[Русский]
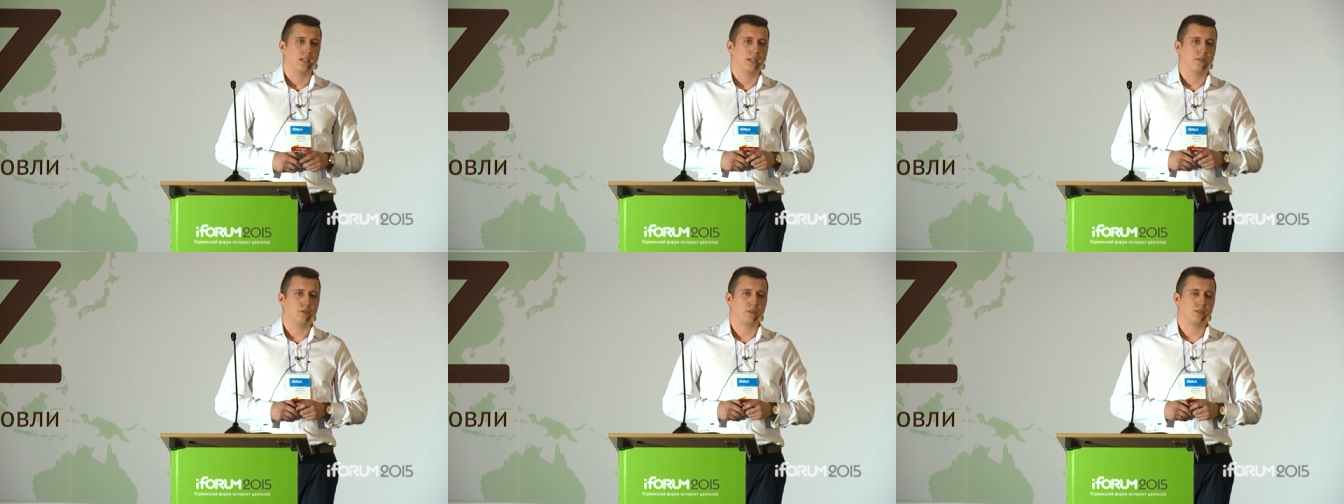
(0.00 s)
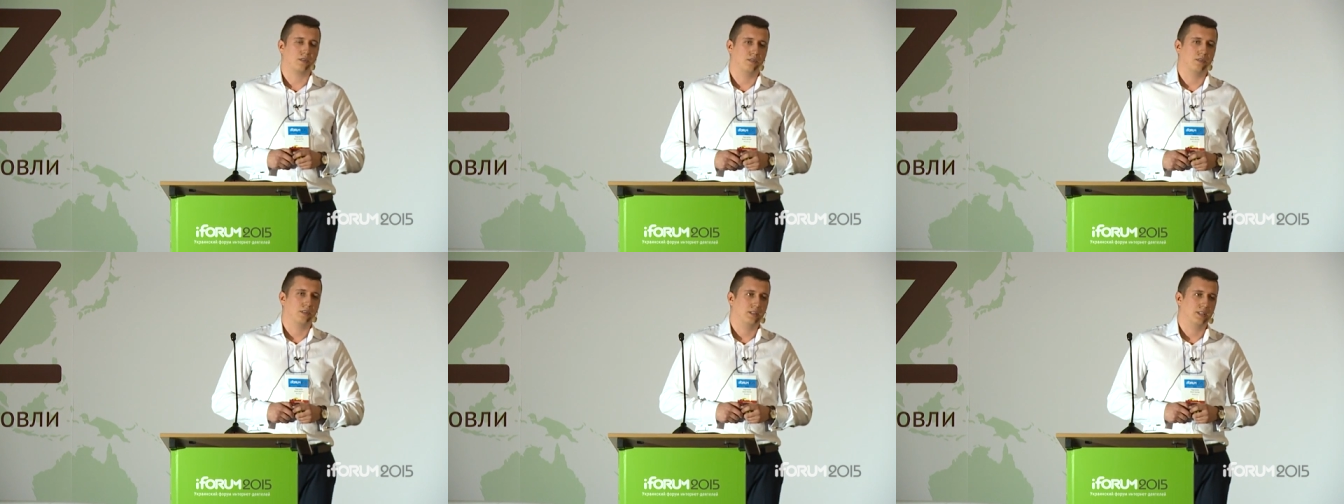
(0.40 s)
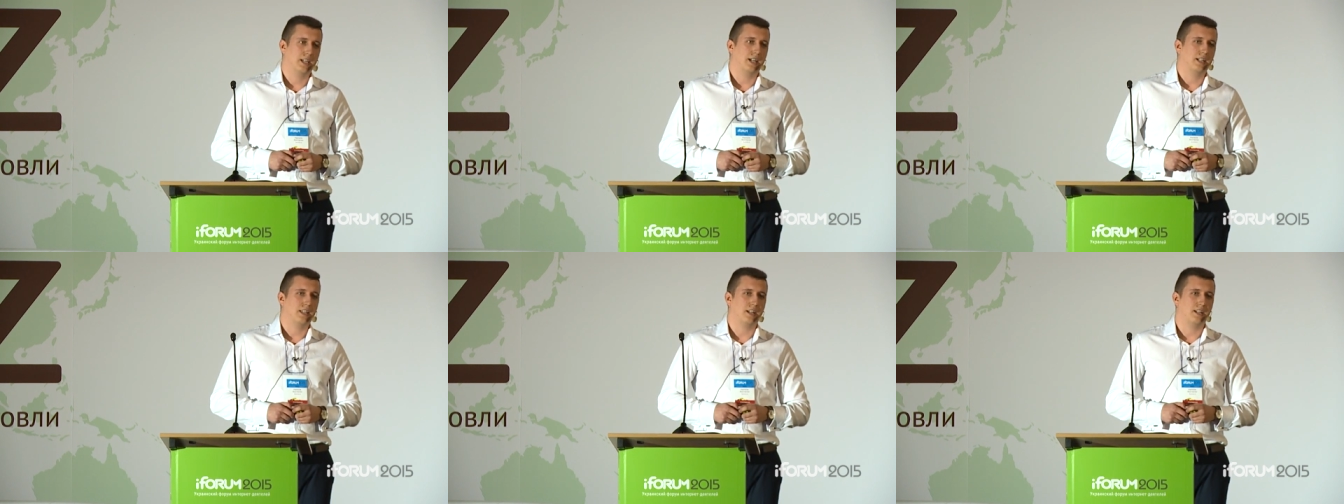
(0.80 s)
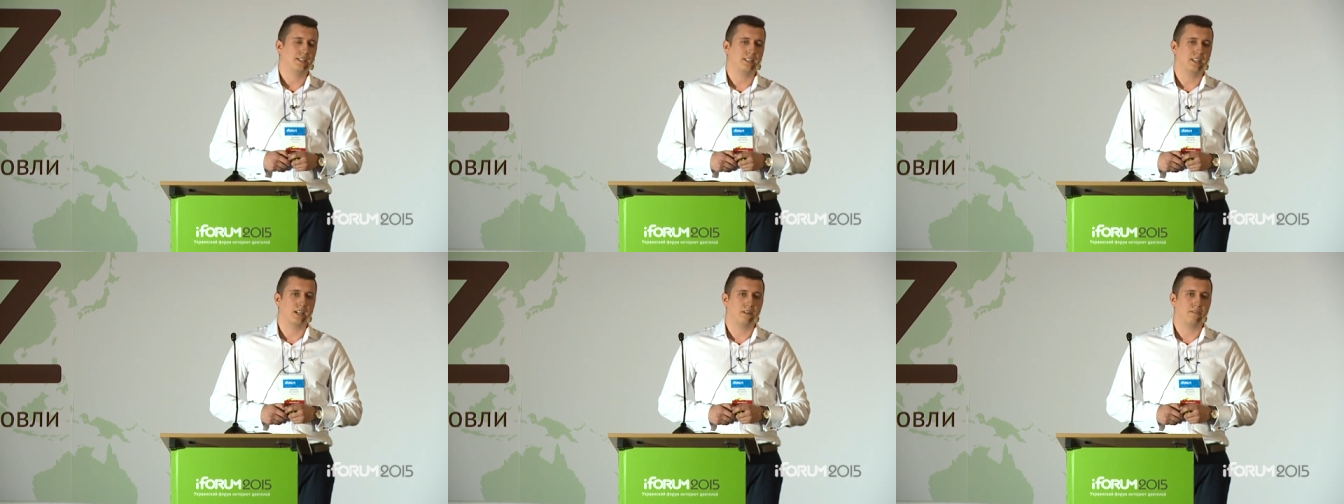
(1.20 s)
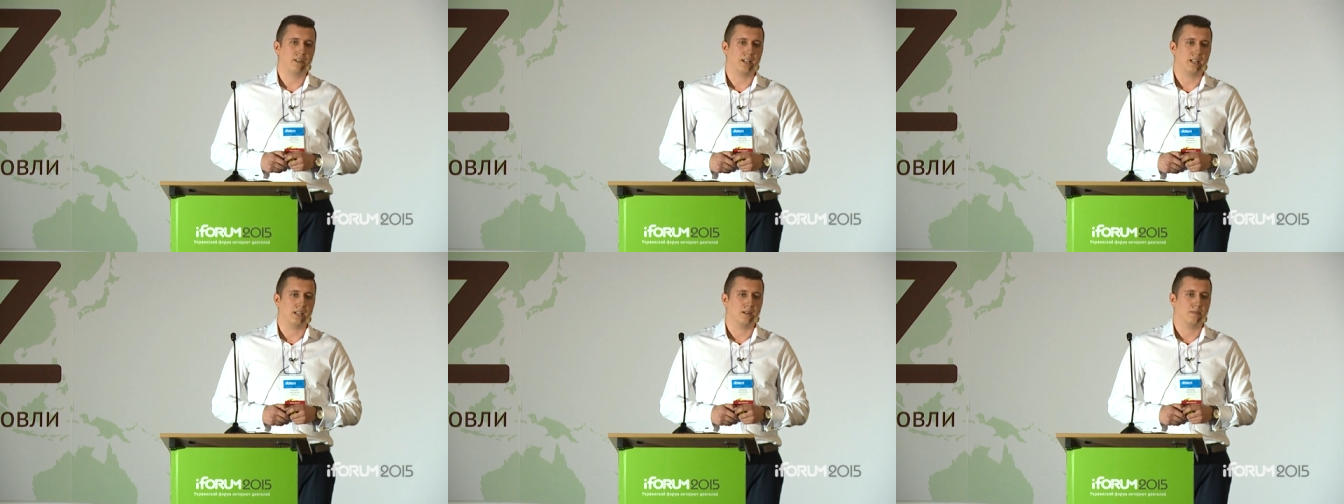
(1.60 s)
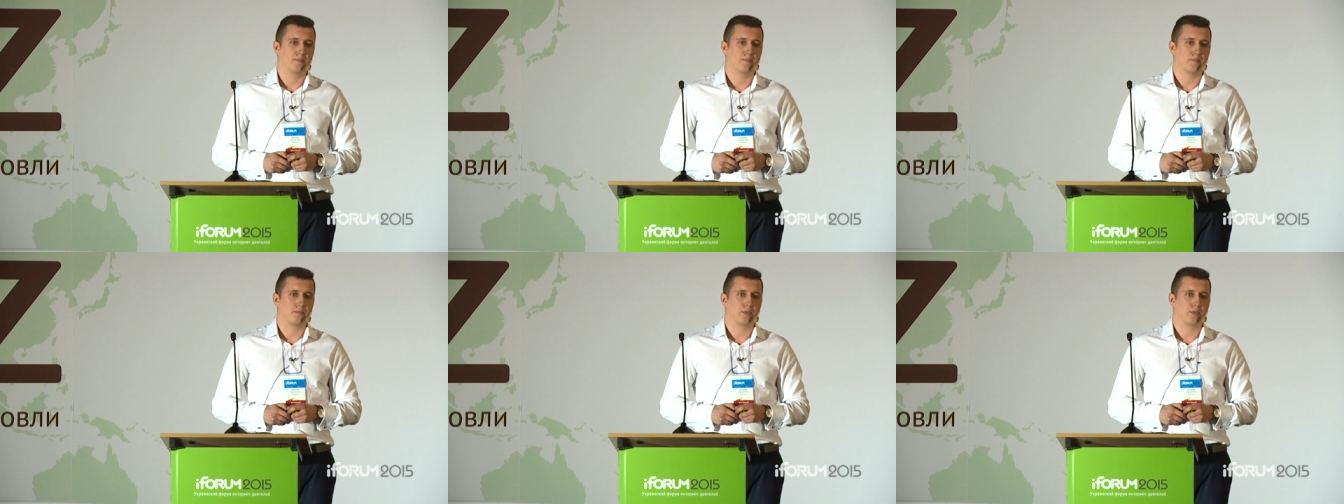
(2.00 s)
И вот некоторые из них говорили,